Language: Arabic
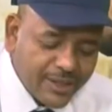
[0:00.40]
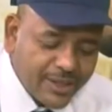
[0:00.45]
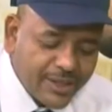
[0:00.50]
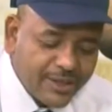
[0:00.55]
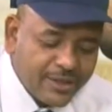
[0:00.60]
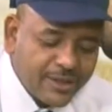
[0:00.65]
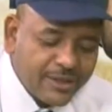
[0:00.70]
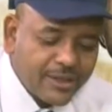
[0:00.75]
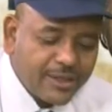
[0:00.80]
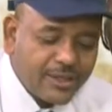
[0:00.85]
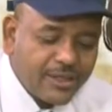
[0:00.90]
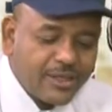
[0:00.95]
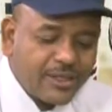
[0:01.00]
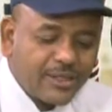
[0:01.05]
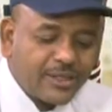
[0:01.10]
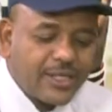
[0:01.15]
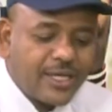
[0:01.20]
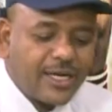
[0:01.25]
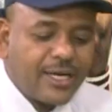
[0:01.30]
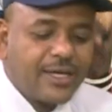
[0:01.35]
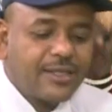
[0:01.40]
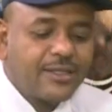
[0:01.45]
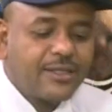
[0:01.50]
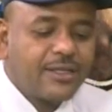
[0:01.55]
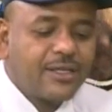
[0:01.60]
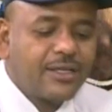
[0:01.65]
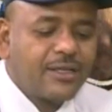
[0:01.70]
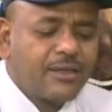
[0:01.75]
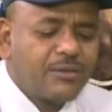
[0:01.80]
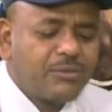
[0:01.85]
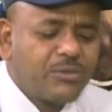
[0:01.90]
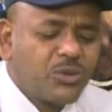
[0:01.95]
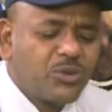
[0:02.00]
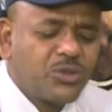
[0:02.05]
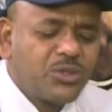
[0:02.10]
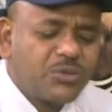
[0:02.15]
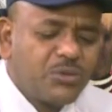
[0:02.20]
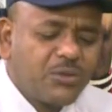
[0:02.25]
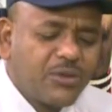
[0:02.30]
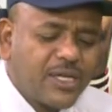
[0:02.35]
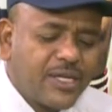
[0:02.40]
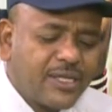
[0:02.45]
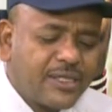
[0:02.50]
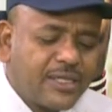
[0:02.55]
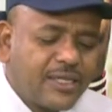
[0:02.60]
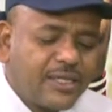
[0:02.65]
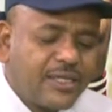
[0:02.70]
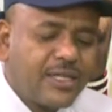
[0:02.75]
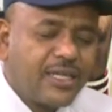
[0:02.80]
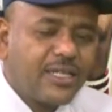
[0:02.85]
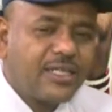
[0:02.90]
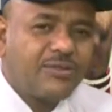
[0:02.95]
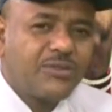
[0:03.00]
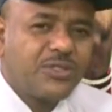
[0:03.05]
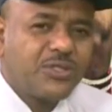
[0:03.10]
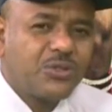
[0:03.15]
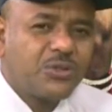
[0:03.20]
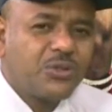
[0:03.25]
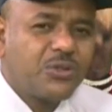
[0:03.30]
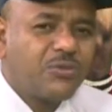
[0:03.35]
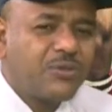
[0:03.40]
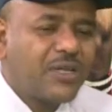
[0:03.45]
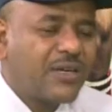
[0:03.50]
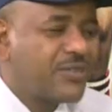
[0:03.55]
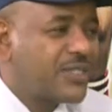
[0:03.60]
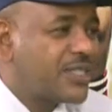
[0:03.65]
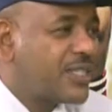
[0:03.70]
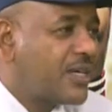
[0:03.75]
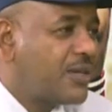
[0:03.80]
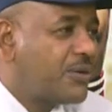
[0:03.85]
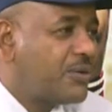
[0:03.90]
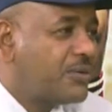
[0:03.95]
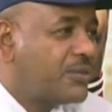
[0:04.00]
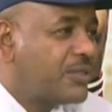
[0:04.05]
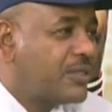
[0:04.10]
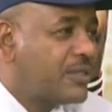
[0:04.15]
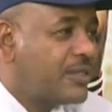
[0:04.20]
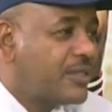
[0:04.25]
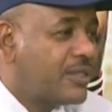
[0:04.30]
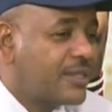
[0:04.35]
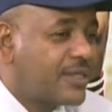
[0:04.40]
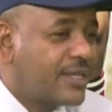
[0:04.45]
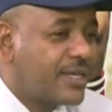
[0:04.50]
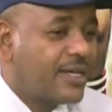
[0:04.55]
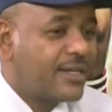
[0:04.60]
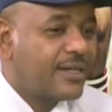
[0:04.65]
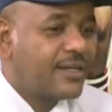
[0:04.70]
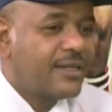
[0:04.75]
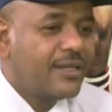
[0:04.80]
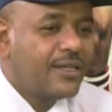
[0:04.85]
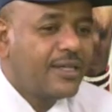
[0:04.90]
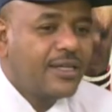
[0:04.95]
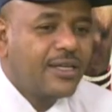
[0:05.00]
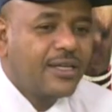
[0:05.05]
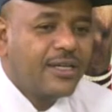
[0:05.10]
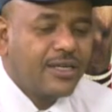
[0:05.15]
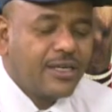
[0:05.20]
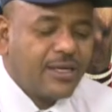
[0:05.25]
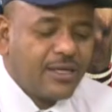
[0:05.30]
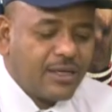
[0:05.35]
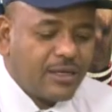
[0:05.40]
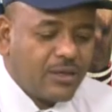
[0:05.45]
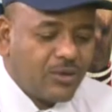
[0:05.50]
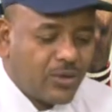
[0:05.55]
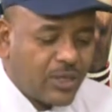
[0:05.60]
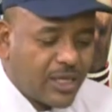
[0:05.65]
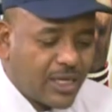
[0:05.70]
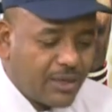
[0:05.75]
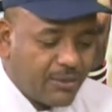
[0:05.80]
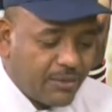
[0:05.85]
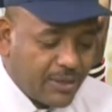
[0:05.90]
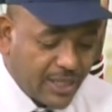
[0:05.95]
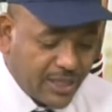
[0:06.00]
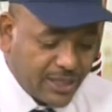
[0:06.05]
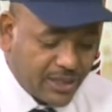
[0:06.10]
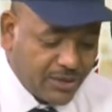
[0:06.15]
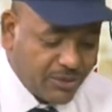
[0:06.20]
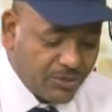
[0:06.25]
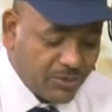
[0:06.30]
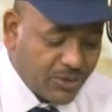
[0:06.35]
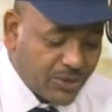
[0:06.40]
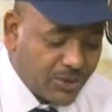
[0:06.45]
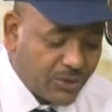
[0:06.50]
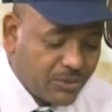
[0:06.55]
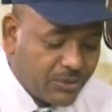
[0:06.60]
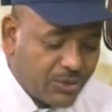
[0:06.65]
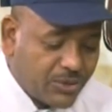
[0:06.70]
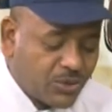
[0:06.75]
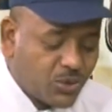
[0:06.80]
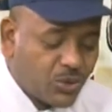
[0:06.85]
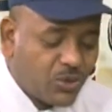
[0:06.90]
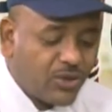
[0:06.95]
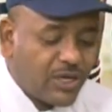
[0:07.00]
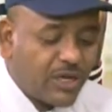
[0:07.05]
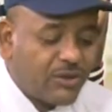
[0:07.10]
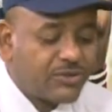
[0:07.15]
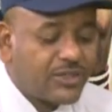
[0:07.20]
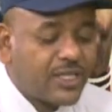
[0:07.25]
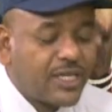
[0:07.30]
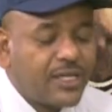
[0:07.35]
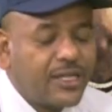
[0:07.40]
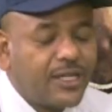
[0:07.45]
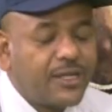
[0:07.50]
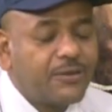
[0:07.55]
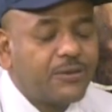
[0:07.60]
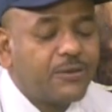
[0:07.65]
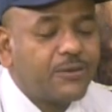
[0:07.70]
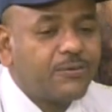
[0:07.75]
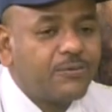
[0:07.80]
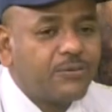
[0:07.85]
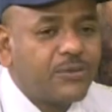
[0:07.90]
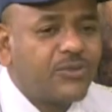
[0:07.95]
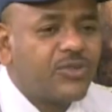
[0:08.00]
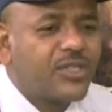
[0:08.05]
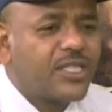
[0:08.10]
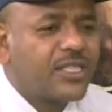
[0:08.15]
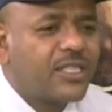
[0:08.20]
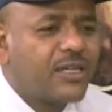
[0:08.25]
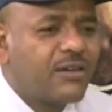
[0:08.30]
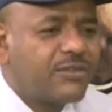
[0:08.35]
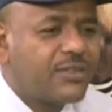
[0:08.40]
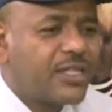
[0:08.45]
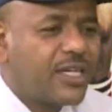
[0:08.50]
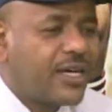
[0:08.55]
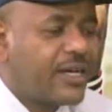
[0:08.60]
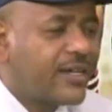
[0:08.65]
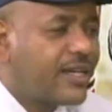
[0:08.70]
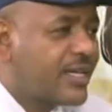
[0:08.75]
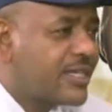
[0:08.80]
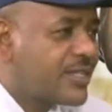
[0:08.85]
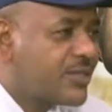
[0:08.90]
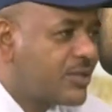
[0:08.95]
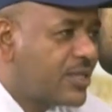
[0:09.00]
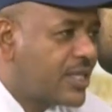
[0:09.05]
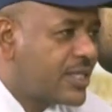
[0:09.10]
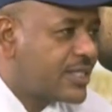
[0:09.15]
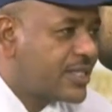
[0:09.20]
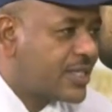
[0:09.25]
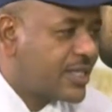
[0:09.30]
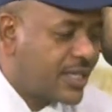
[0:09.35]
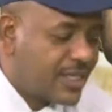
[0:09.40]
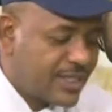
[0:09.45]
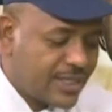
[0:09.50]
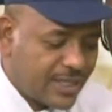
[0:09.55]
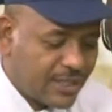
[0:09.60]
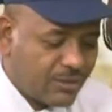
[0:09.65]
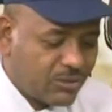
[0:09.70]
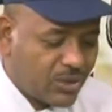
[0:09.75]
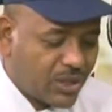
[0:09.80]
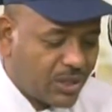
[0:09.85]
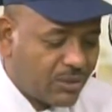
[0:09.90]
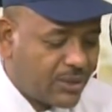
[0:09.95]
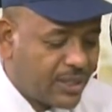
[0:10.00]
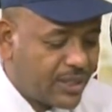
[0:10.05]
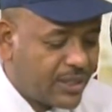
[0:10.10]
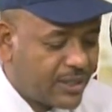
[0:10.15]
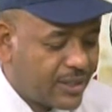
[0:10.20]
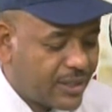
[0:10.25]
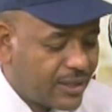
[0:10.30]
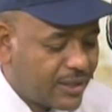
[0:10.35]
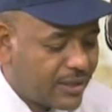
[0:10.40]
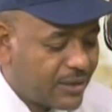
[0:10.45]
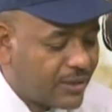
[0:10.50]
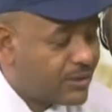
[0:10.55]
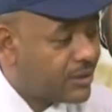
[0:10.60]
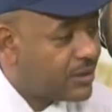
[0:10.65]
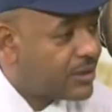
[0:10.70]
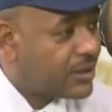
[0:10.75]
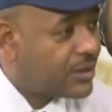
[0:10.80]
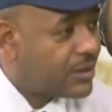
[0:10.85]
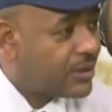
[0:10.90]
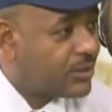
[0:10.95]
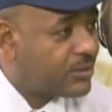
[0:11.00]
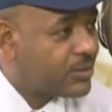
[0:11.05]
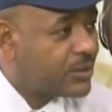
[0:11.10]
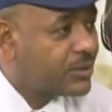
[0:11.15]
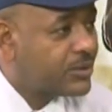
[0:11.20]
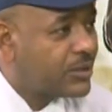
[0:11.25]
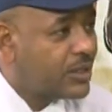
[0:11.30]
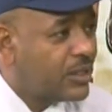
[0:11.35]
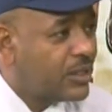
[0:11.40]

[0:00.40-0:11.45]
يعني الاتحاد بيخش مباراه الهلال ده بظروف ما في صالحه كان آه، هو كان خاشي بظروف افضل لانه بيفقد افضل عناصره يعني صراحه زي عبد الرحمن العبود